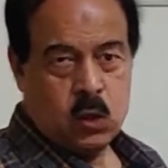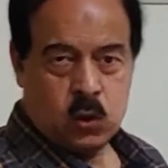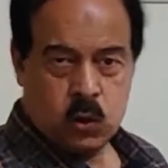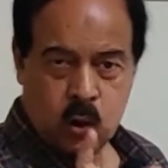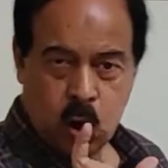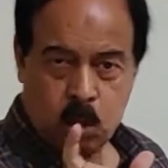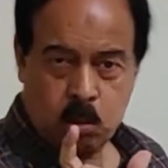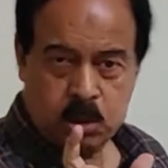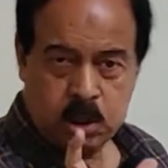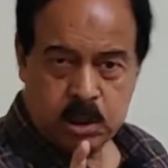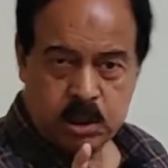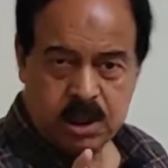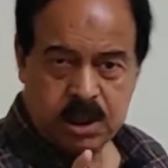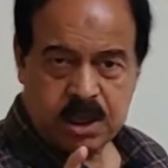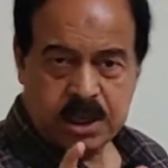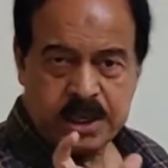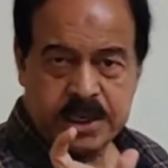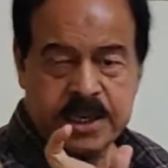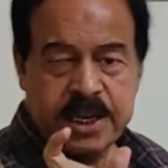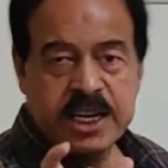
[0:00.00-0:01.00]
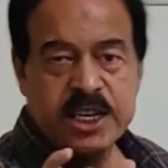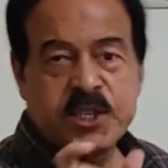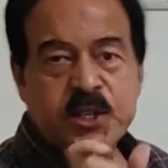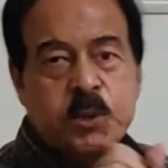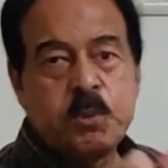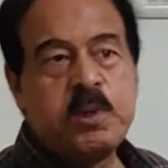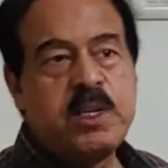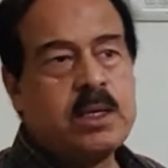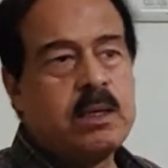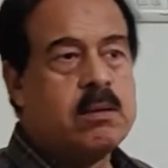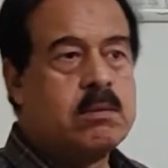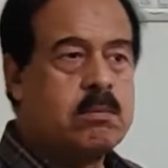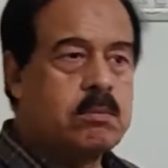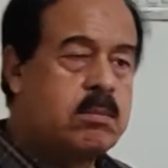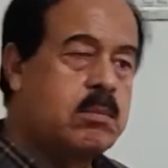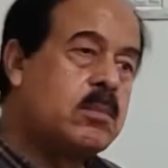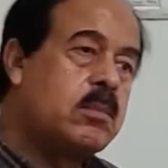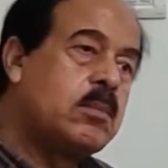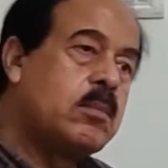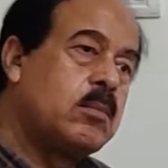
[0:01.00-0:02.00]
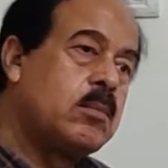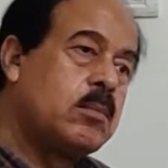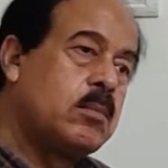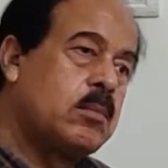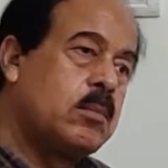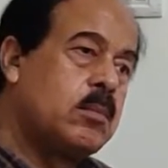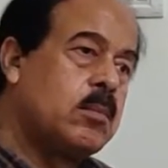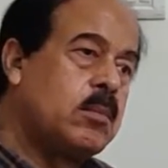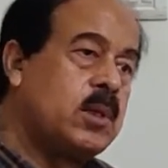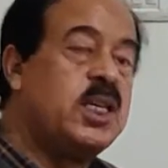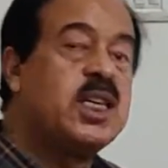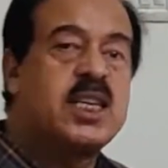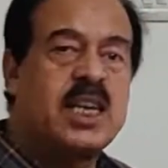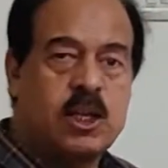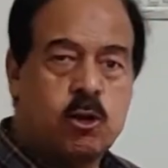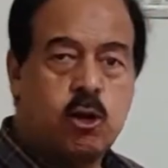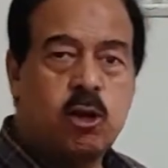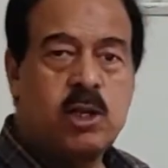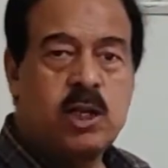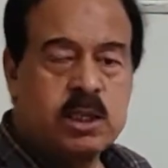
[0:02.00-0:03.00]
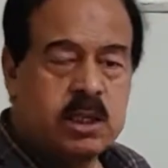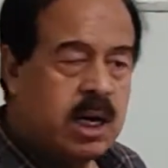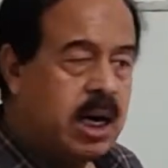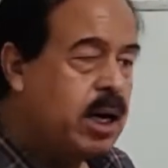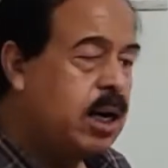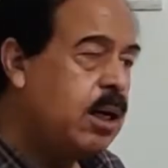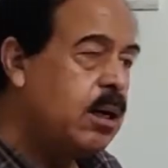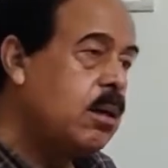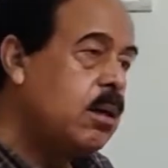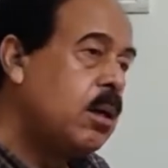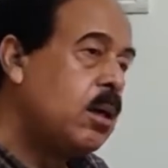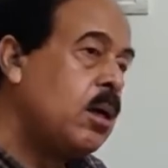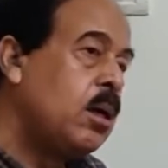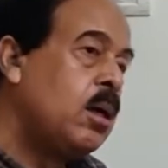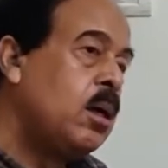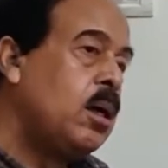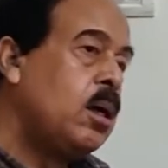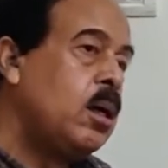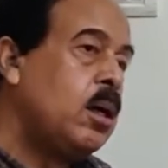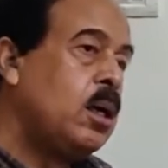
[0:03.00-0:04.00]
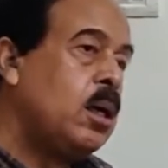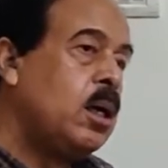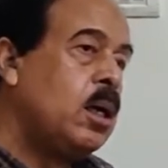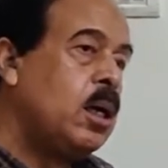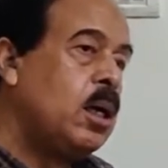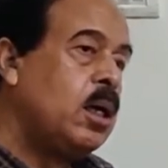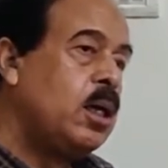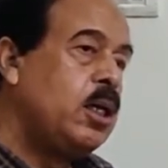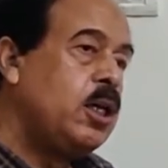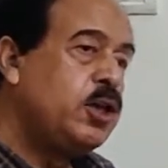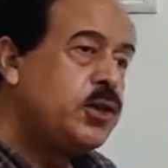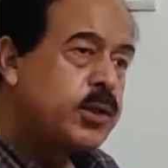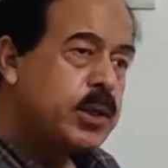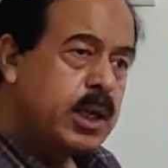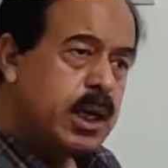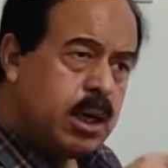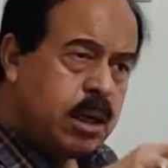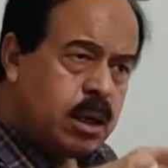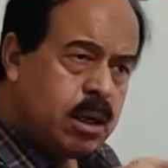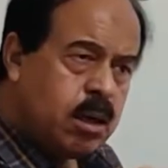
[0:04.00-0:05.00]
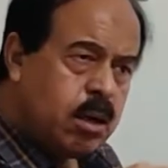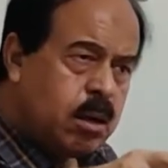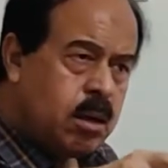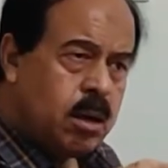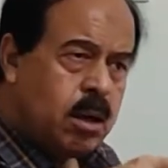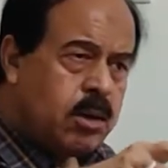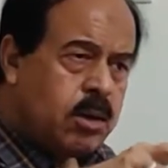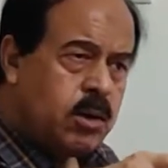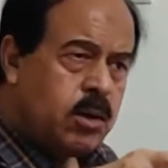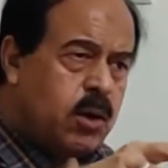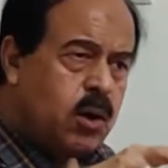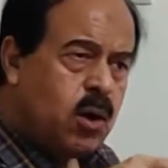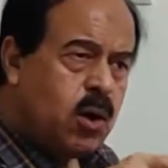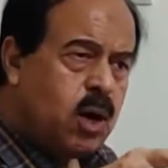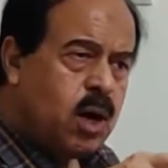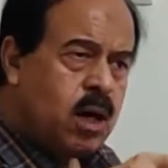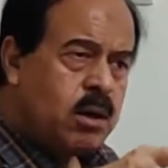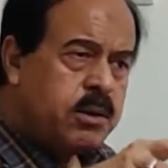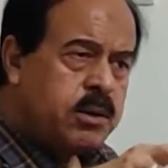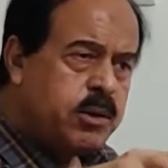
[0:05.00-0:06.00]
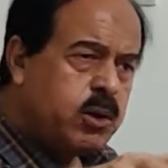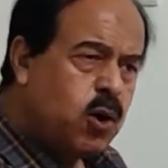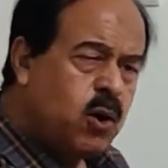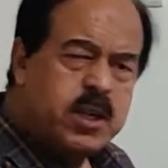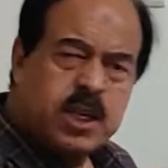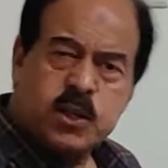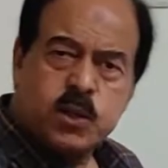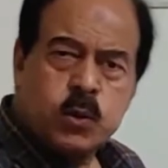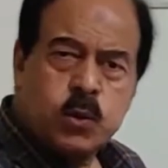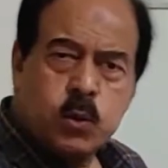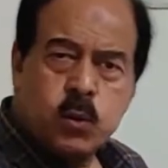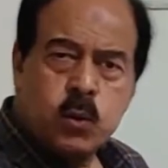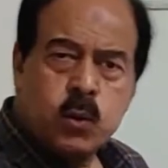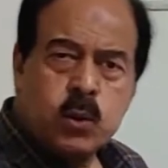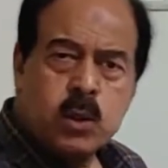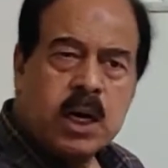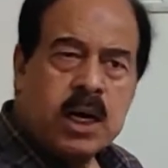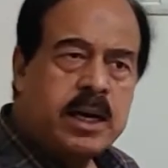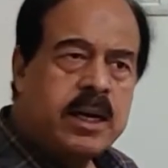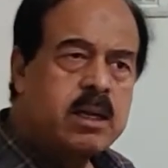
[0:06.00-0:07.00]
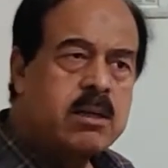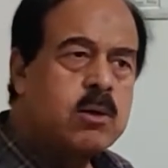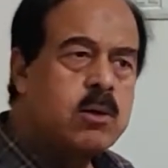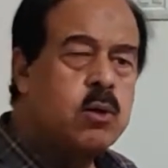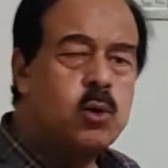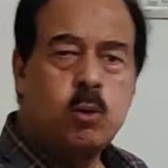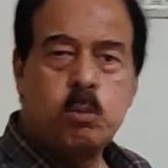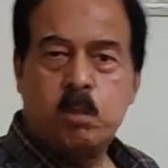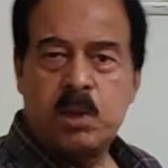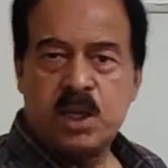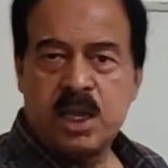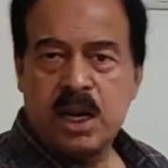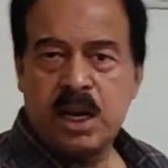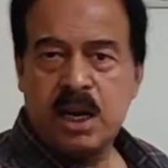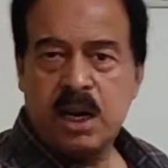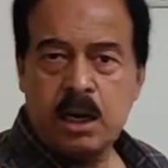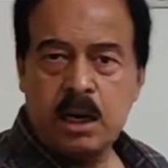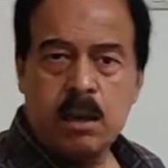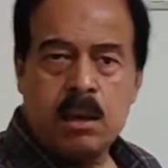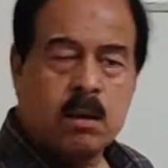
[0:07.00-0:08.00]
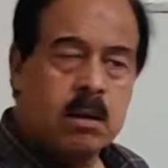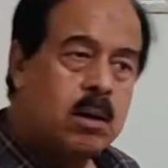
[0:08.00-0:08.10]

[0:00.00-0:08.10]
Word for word: रॉबर्ट कैट्सबी ये कैथोलिक था इसने नौ नौ दस लोगों का एक ग्रुप बनाया